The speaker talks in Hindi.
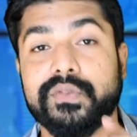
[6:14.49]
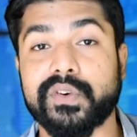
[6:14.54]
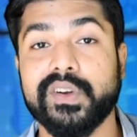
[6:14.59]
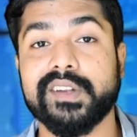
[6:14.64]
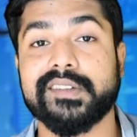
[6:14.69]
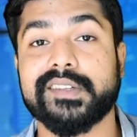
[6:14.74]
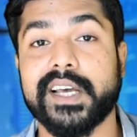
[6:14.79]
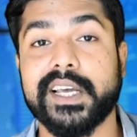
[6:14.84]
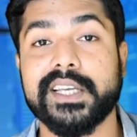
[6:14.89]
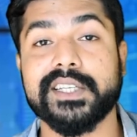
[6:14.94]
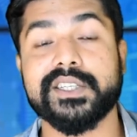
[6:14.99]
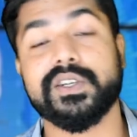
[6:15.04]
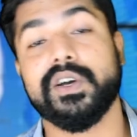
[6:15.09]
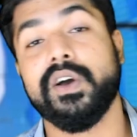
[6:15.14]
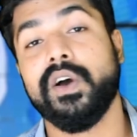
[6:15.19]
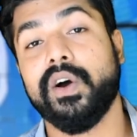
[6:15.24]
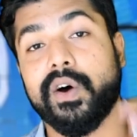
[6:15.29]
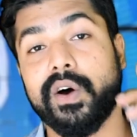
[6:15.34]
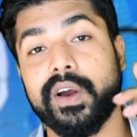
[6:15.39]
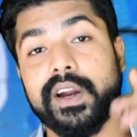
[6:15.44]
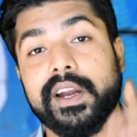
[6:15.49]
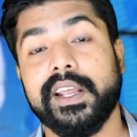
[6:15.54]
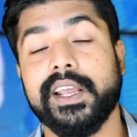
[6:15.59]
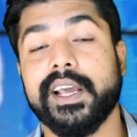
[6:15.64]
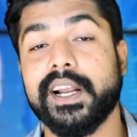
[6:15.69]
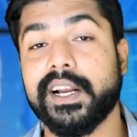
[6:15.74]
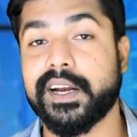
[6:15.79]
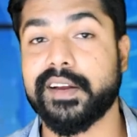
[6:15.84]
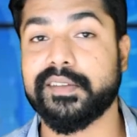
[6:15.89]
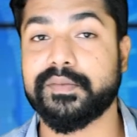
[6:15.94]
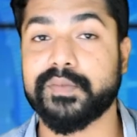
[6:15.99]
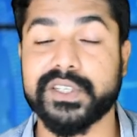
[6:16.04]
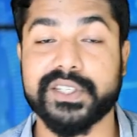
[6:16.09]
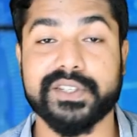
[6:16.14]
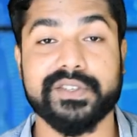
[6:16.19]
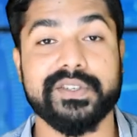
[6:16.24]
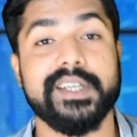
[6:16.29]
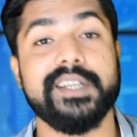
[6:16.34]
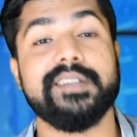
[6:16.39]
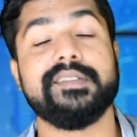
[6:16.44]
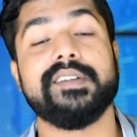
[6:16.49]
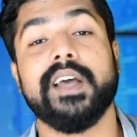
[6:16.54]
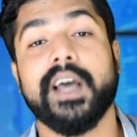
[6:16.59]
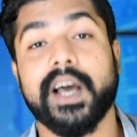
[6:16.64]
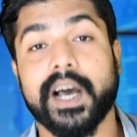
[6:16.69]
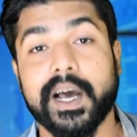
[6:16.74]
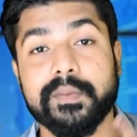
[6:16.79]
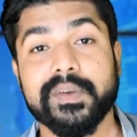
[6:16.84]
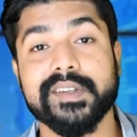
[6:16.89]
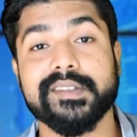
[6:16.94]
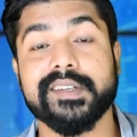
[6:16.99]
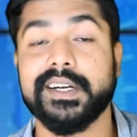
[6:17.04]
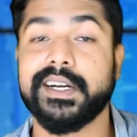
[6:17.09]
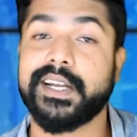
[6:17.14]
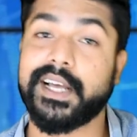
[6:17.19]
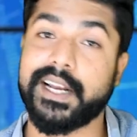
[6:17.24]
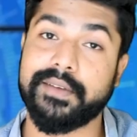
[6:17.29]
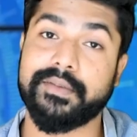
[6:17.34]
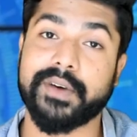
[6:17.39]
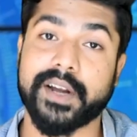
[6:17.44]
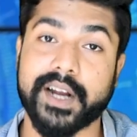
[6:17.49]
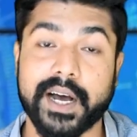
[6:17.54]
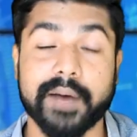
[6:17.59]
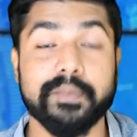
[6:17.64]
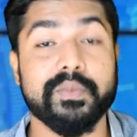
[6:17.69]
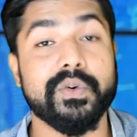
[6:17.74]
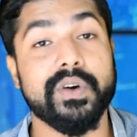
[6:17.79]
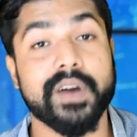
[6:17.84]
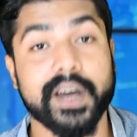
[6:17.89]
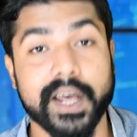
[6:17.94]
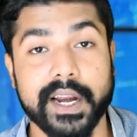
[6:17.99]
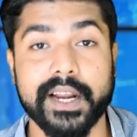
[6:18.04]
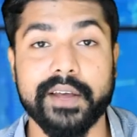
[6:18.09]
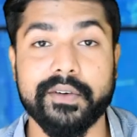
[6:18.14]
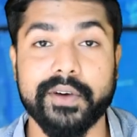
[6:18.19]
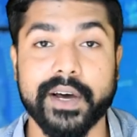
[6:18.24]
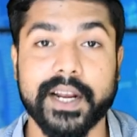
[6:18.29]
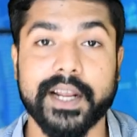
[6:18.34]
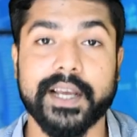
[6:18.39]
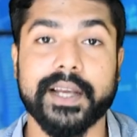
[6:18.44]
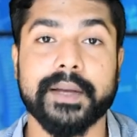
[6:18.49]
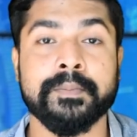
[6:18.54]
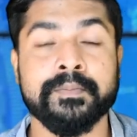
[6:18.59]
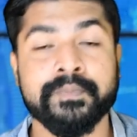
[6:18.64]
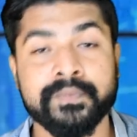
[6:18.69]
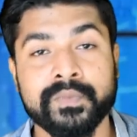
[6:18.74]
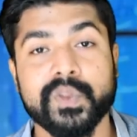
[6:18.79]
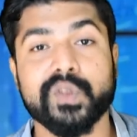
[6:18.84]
फुल साइज और रियल क्रिसमस ट्रीज अमेजन डिलीवर आपको करने वाला है